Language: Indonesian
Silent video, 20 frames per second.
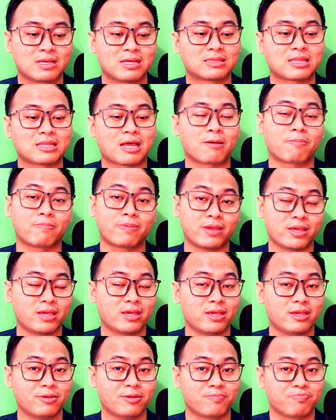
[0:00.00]

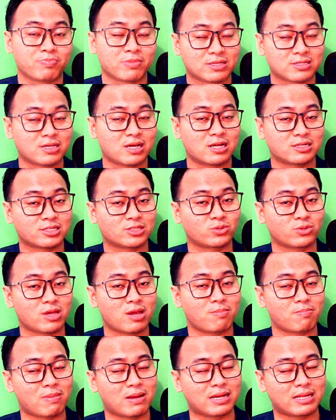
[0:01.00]
tapi salah satu
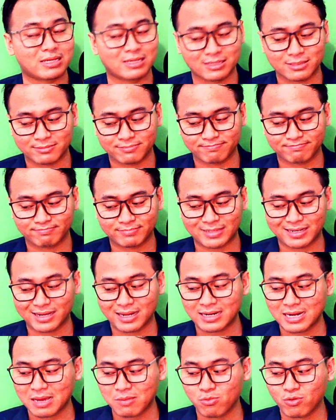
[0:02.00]
yang paling
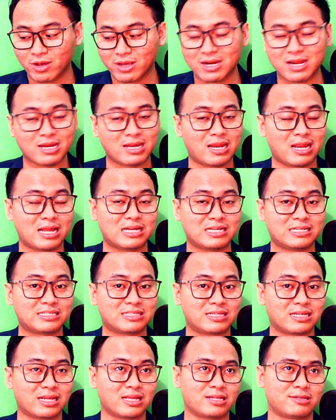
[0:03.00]
terkena mungkin adalah
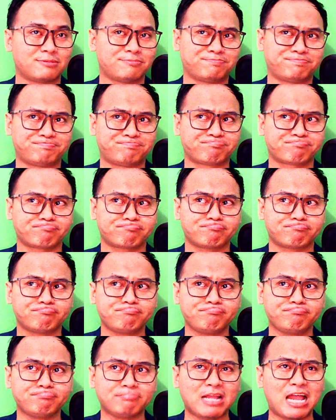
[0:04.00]
listrik
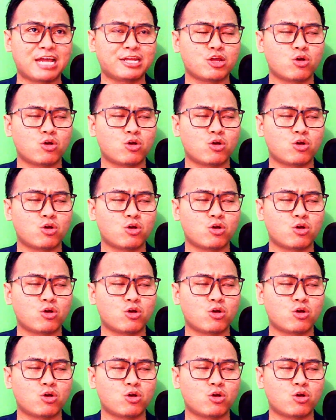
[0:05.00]
ada